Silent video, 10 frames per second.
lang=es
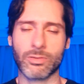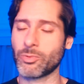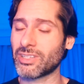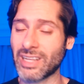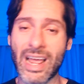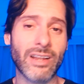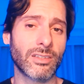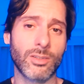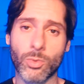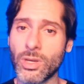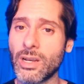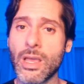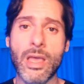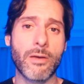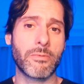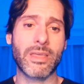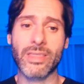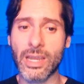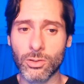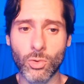puedes crear, distribuir,
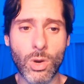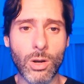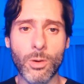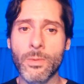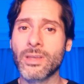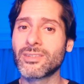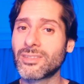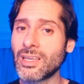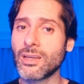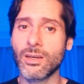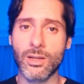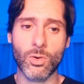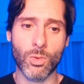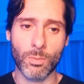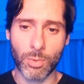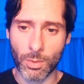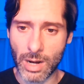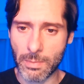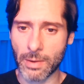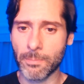vender tu juego sin ningún
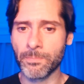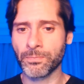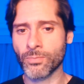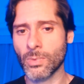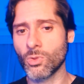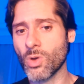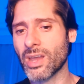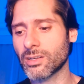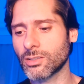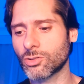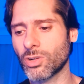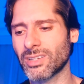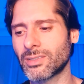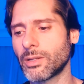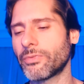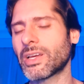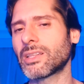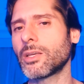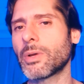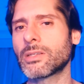problema. No hay restricciones
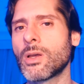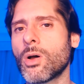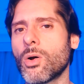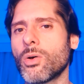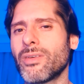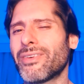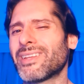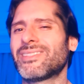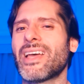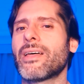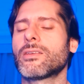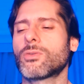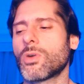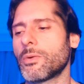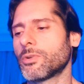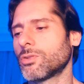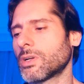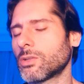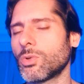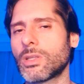significativas o diferenciadas con la versión
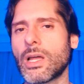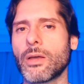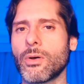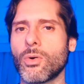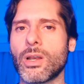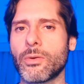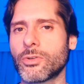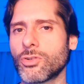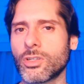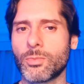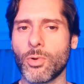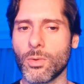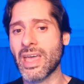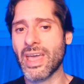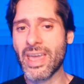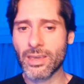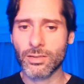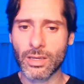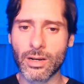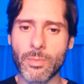gratuita o las versiones pro.
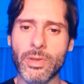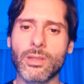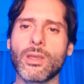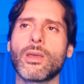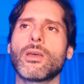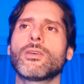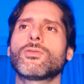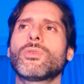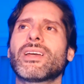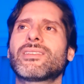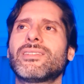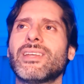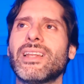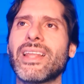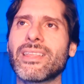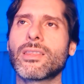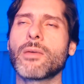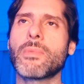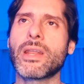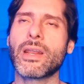Eso realmente es una excelente
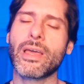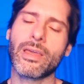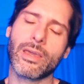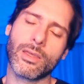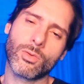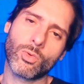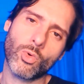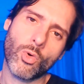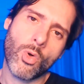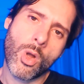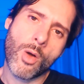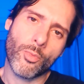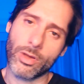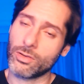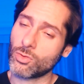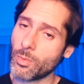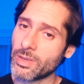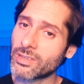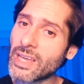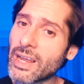manera en que tú puedes
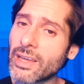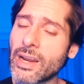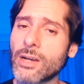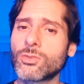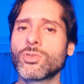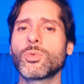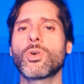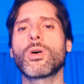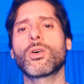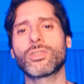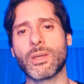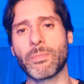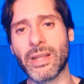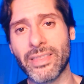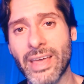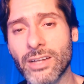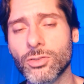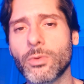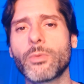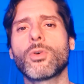comenzar a crear tus videojuegos, aprender
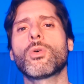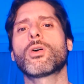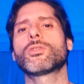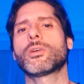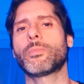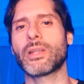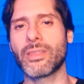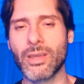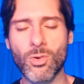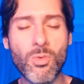sobre videojuegos, aprender un